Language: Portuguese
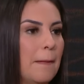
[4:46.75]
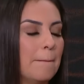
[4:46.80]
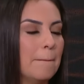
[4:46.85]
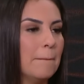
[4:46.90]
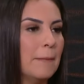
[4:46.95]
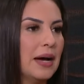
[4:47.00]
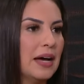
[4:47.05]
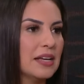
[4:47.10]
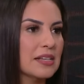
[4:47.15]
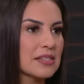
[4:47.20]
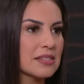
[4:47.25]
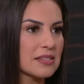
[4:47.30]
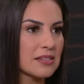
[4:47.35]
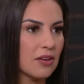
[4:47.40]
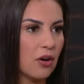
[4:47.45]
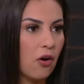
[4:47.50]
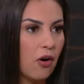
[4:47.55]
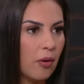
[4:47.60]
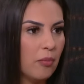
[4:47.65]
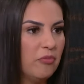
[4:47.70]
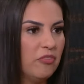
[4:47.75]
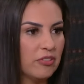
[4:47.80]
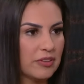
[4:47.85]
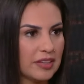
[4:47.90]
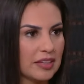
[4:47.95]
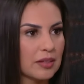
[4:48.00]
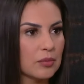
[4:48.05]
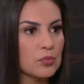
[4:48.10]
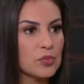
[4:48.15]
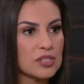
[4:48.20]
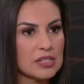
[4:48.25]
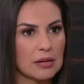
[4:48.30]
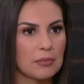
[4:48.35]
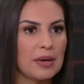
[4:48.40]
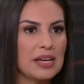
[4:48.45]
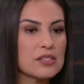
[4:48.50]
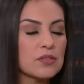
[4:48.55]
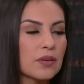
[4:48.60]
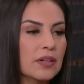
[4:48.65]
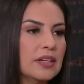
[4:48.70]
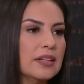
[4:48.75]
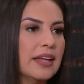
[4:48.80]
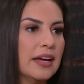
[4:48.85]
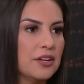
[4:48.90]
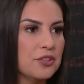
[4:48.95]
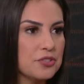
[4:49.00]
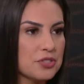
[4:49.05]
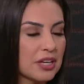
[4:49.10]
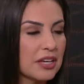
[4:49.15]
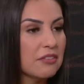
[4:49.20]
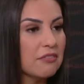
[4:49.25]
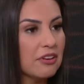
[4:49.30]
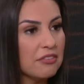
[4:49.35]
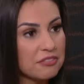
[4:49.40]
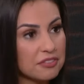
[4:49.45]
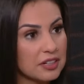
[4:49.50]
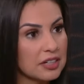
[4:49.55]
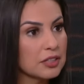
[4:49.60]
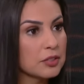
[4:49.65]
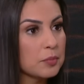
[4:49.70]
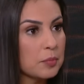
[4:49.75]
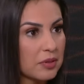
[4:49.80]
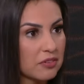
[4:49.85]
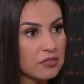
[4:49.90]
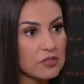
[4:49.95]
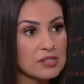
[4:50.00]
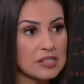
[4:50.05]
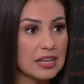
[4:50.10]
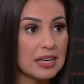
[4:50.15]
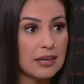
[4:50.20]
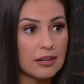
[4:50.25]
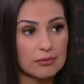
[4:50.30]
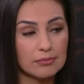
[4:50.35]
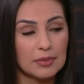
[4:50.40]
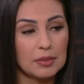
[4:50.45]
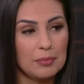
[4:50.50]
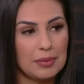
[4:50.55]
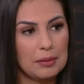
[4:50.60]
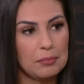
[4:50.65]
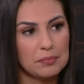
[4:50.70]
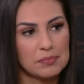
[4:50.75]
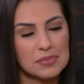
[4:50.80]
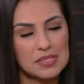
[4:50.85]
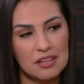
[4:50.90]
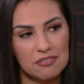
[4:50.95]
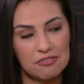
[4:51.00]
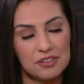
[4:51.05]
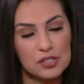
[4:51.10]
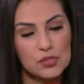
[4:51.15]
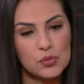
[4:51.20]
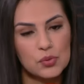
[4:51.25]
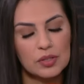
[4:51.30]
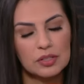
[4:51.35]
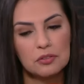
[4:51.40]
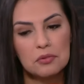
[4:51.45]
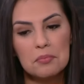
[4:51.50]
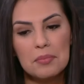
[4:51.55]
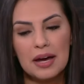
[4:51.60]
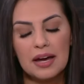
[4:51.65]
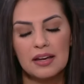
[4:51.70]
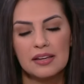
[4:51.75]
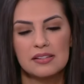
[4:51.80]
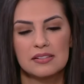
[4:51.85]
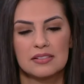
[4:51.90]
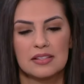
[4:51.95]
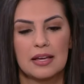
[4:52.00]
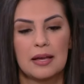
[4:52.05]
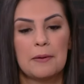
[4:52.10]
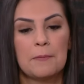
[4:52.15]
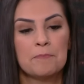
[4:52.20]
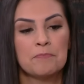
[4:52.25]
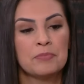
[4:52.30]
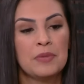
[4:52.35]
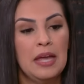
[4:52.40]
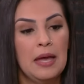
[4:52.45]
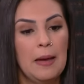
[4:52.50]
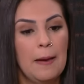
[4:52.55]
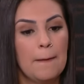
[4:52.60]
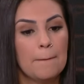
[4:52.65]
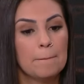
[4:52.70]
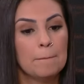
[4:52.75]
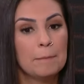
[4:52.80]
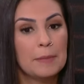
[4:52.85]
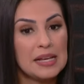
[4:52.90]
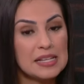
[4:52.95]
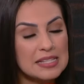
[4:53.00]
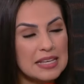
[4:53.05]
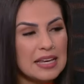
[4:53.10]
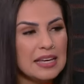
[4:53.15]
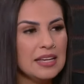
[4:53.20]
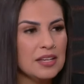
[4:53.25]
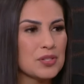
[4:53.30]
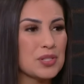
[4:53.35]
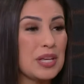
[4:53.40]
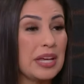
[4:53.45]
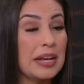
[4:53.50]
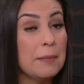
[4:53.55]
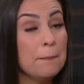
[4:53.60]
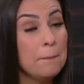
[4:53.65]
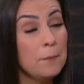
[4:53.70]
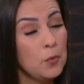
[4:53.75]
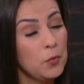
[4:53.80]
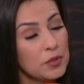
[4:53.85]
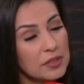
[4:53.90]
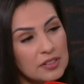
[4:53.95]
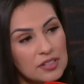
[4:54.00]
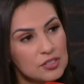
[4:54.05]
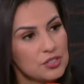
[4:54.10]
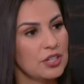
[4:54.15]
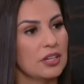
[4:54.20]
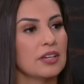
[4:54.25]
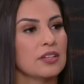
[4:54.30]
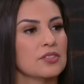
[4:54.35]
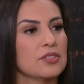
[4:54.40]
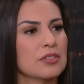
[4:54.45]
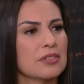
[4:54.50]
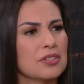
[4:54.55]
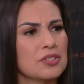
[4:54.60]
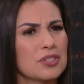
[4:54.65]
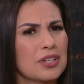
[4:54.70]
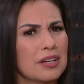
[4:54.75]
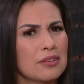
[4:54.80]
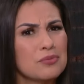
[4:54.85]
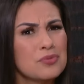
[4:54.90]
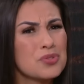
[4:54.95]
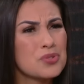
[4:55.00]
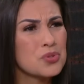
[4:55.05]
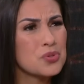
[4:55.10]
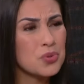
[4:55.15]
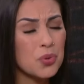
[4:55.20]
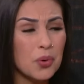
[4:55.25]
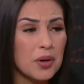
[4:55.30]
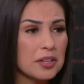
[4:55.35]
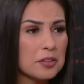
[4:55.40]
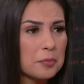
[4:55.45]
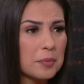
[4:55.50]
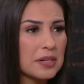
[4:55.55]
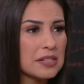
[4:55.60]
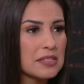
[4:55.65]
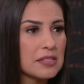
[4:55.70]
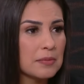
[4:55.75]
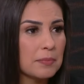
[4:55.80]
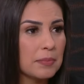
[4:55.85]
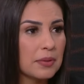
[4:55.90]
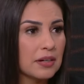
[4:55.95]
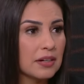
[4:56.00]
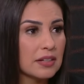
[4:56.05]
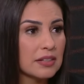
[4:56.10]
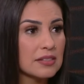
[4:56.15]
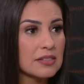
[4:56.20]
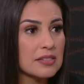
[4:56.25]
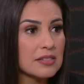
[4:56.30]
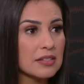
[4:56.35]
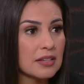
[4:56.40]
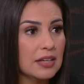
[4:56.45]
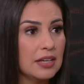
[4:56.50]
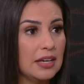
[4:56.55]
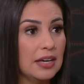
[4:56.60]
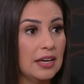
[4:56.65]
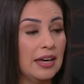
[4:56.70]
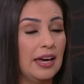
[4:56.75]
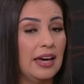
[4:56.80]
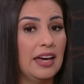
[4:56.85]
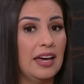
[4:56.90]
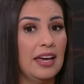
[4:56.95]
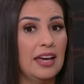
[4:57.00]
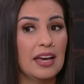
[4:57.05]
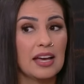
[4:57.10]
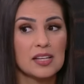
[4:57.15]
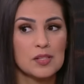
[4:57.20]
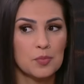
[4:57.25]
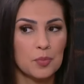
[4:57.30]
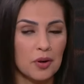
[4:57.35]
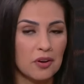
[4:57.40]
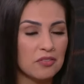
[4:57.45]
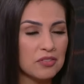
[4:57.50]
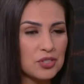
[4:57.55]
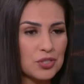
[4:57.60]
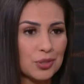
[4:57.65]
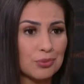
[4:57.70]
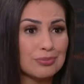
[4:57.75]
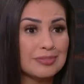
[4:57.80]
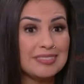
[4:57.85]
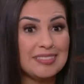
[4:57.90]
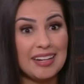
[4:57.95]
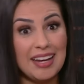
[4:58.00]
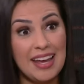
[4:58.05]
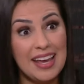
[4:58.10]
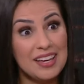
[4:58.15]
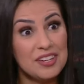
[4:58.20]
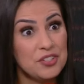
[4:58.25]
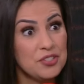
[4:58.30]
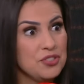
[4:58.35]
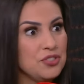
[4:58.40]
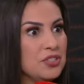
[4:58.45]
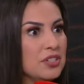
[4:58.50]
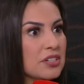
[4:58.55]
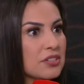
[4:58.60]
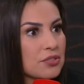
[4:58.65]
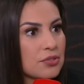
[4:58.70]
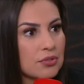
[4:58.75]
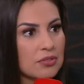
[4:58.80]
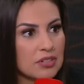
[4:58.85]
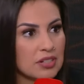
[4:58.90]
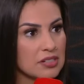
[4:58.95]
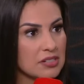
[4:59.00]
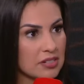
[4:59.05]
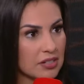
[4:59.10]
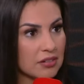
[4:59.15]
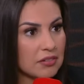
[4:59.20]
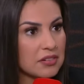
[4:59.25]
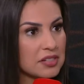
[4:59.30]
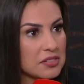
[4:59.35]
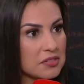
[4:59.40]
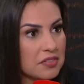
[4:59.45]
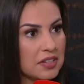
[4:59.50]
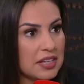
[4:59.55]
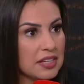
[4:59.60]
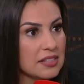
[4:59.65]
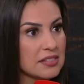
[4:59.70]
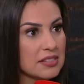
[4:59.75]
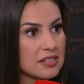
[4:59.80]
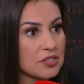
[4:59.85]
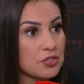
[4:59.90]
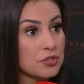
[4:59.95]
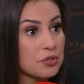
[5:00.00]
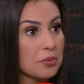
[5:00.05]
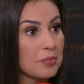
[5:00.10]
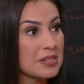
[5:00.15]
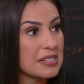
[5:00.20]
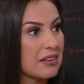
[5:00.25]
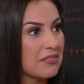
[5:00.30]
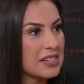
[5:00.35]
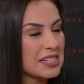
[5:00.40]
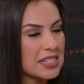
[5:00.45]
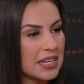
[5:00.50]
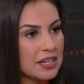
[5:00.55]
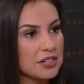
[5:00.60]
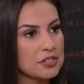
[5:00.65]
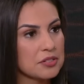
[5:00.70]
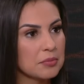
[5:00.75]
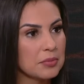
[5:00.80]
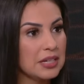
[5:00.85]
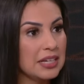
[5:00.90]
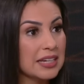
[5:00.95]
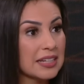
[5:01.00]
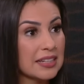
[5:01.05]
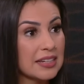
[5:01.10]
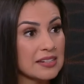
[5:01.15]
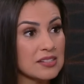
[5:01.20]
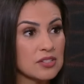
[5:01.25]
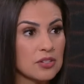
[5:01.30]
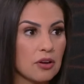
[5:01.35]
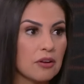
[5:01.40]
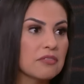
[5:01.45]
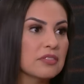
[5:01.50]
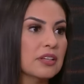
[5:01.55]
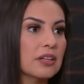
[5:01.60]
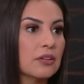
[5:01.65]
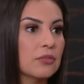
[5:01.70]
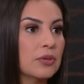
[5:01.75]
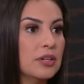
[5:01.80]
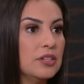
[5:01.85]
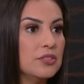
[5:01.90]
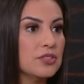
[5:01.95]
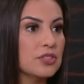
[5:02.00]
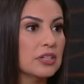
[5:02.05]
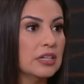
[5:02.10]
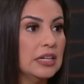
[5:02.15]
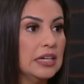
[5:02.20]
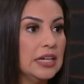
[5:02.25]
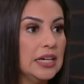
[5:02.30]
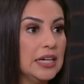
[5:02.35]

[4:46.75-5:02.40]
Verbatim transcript: Mas, óbvio, tem que mostrar mais qualidade de quem vai ficando para você ir também se afeiçoando mais, né? Mas é isso, era muita gente. Então, acho que eram 18 participantes. É, as provas tinham três dias de duração, às vezes. A gente começava às sete da manhã até às nove da noite.